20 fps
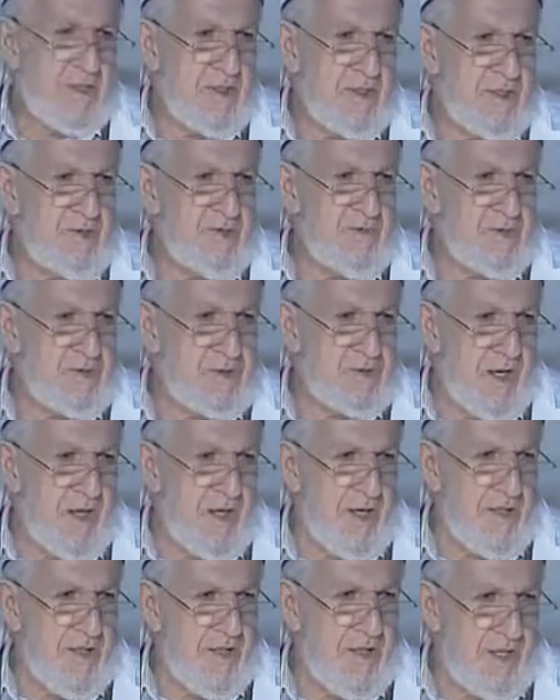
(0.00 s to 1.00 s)
Gitmiş
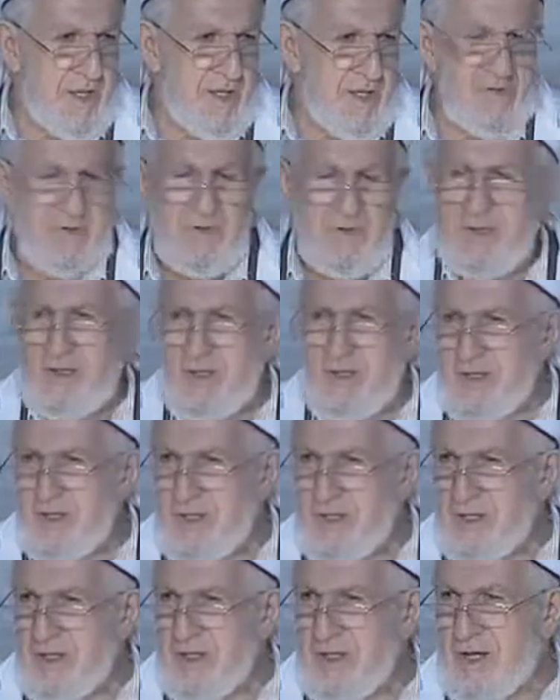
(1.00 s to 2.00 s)
Kahire'ye.
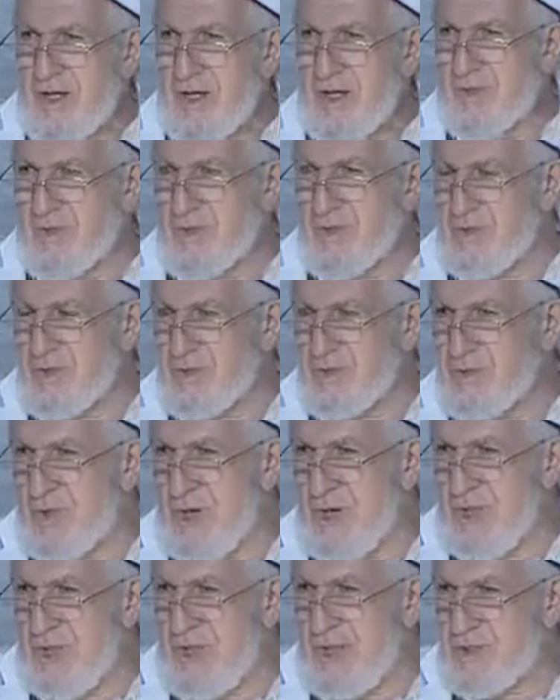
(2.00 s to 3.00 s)
Amr ibn
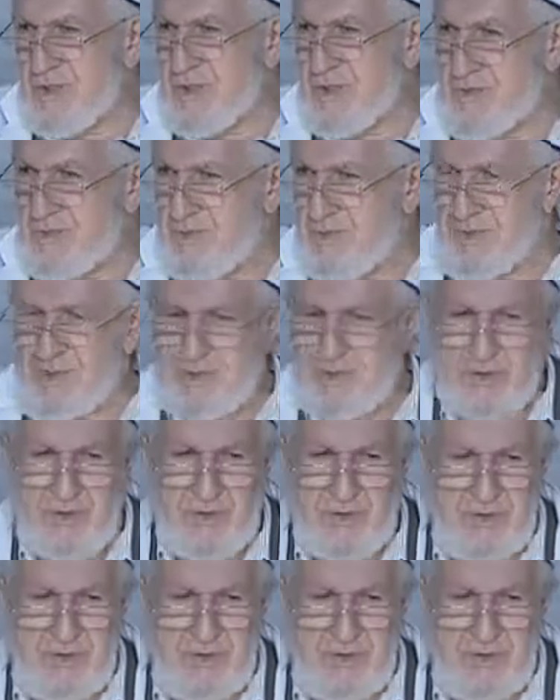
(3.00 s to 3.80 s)
Vali'ye çıkmış